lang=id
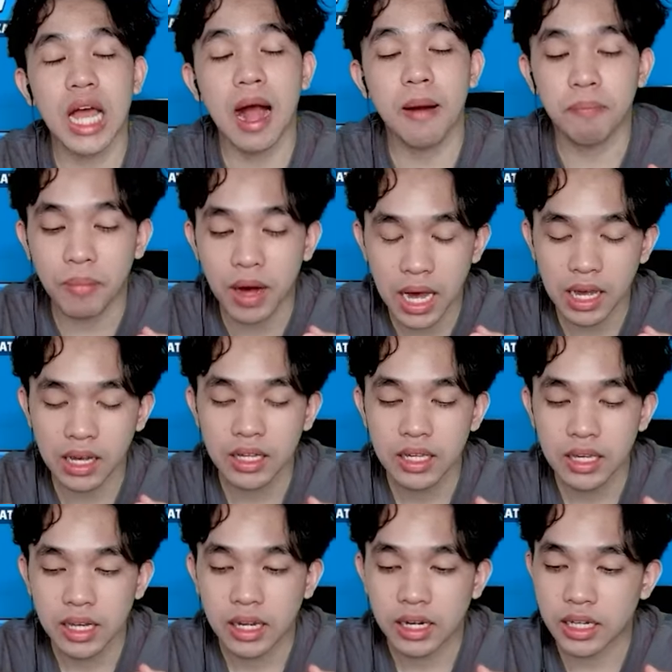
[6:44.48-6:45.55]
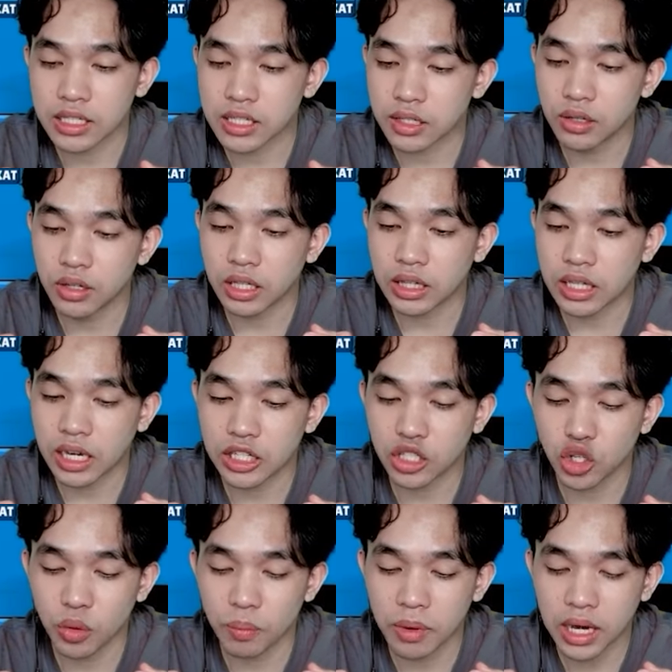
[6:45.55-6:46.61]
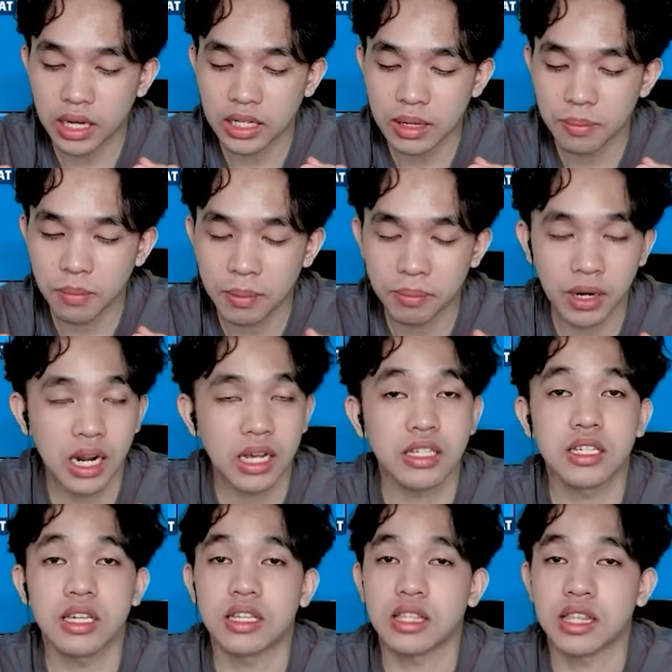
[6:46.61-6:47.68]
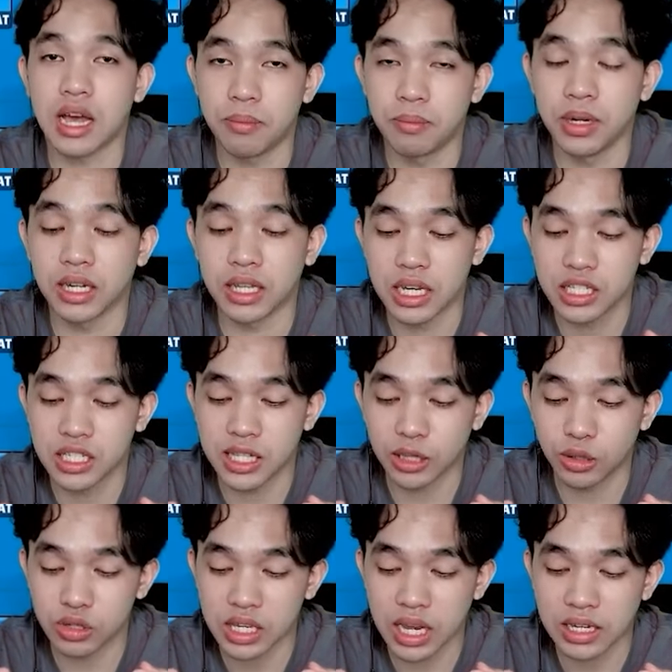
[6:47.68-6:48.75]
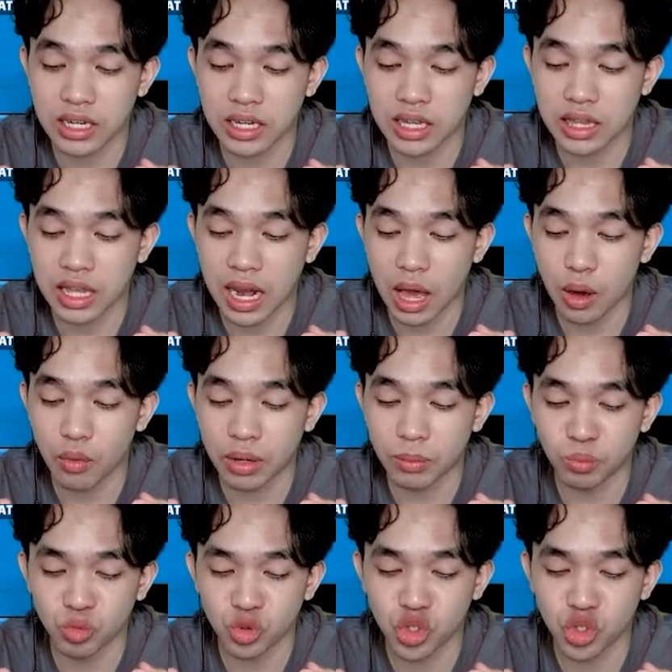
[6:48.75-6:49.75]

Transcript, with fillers: apa? Let's go, kita akan coba di map rahasia Stumble guys. Tentu saja kita lawan